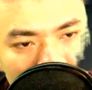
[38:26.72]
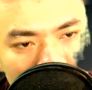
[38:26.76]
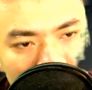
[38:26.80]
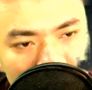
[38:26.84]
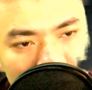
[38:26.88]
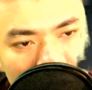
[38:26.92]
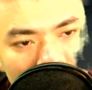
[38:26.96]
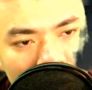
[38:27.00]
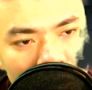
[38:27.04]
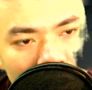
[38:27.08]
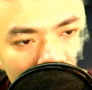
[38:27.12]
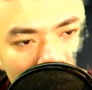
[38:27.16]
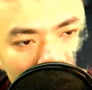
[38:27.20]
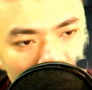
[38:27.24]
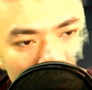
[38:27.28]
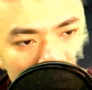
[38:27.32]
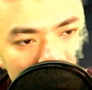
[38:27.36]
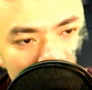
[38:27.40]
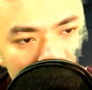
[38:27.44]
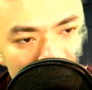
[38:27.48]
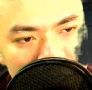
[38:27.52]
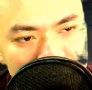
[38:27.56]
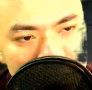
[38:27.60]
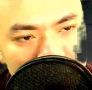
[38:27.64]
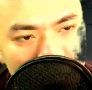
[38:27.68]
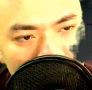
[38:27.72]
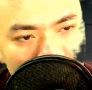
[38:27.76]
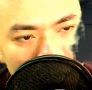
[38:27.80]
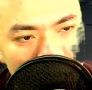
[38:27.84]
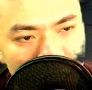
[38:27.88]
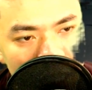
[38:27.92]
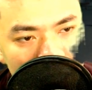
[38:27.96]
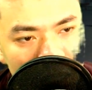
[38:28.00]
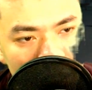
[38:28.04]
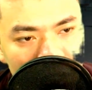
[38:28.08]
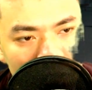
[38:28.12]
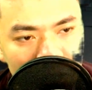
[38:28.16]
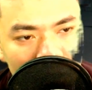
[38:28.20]
nhưng ăn liền trọn
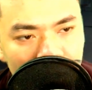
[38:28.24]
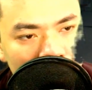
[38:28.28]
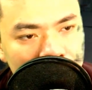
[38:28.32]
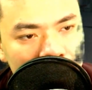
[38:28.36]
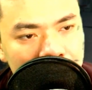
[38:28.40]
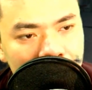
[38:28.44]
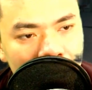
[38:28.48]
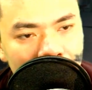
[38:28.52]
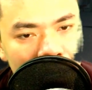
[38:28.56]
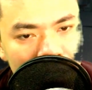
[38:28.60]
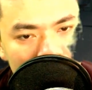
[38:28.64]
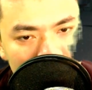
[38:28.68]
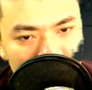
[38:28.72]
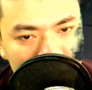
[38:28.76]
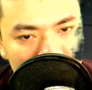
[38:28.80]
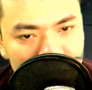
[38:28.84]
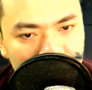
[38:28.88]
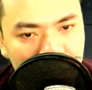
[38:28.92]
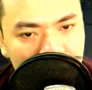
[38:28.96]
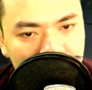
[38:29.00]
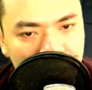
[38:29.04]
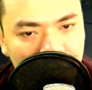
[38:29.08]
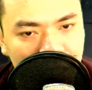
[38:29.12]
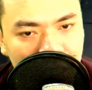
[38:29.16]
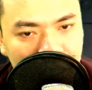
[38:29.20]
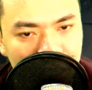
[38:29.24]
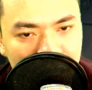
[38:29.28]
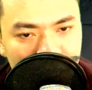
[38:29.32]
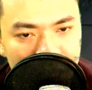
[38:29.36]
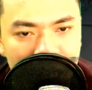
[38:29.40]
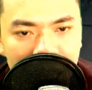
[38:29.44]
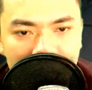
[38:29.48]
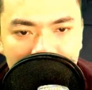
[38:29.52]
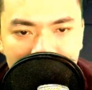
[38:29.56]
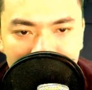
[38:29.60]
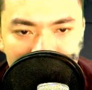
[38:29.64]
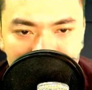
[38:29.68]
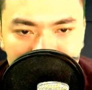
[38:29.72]
mấy ngày, thật cảm
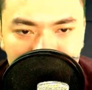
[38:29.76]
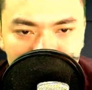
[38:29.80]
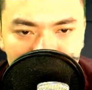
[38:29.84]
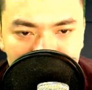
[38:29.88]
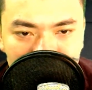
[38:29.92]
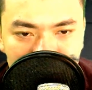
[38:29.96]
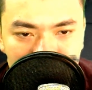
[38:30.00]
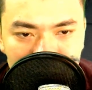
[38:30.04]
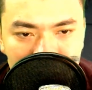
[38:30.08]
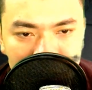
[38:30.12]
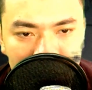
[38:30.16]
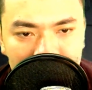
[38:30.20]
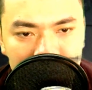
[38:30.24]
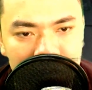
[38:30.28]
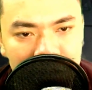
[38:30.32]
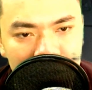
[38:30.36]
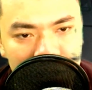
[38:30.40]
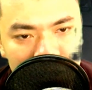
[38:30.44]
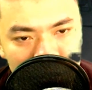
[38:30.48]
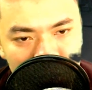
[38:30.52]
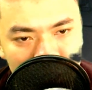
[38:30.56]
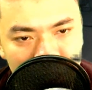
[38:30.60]
thấy phát ngán mà.